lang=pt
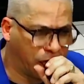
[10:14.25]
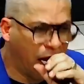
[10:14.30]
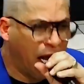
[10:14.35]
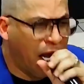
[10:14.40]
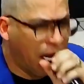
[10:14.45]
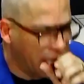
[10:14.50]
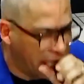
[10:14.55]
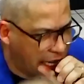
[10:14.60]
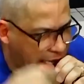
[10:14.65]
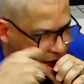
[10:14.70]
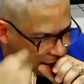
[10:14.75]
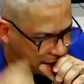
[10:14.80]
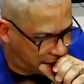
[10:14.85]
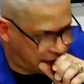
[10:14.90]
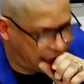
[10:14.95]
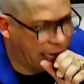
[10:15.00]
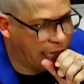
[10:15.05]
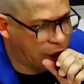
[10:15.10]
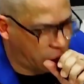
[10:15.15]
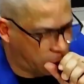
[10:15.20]
e a
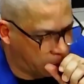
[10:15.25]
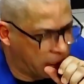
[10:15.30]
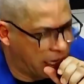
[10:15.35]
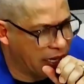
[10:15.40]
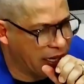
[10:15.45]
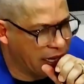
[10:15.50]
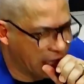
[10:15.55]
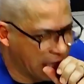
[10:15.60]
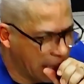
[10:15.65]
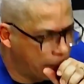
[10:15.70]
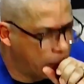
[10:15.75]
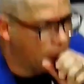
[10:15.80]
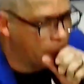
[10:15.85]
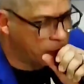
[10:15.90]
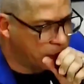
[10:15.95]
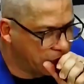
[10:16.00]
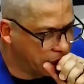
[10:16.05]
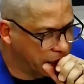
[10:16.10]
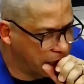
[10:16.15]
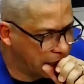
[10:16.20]
sétima ele
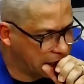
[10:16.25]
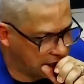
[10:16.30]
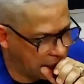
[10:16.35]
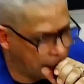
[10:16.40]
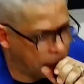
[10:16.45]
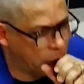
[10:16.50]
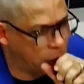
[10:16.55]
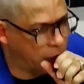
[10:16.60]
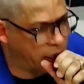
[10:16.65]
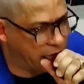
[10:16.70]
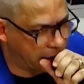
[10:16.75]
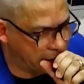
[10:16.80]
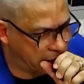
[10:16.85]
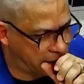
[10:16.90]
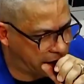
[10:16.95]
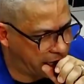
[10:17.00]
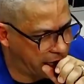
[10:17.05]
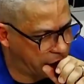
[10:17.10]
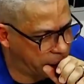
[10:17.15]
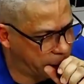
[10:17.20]
abomina. Sabe qual é a
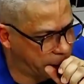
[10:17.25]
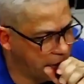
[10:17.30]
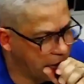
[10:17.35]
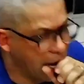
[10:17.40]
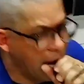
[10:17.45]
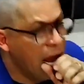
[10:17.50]
sétima?